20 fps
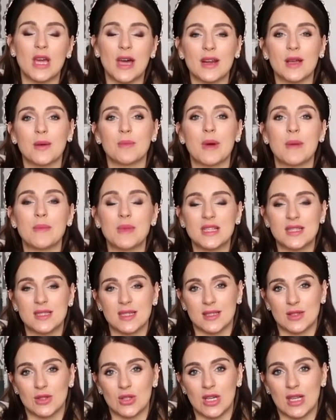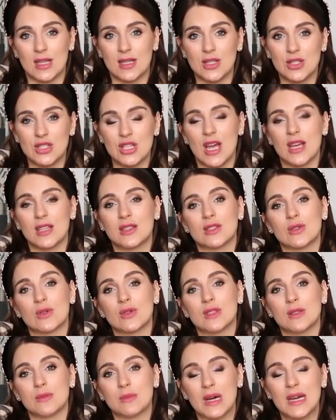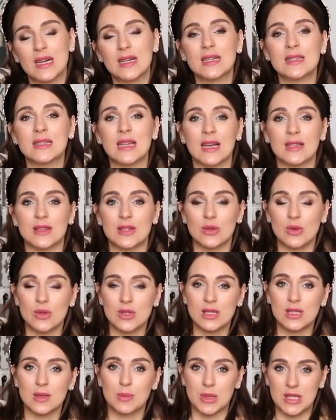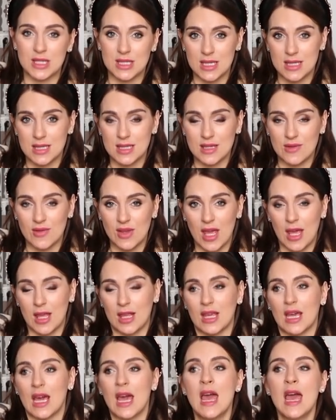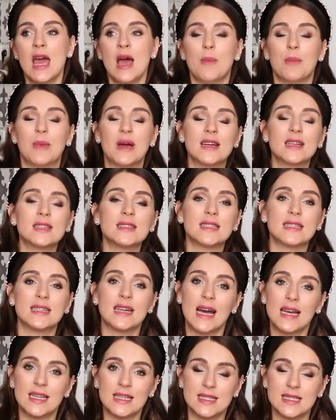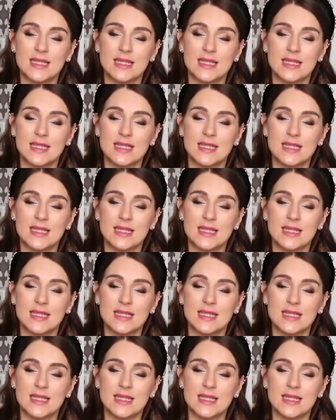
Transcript: ярком ярком моменте, который отличает роды Меган от роды принцессы Евгении. Меган и Гарри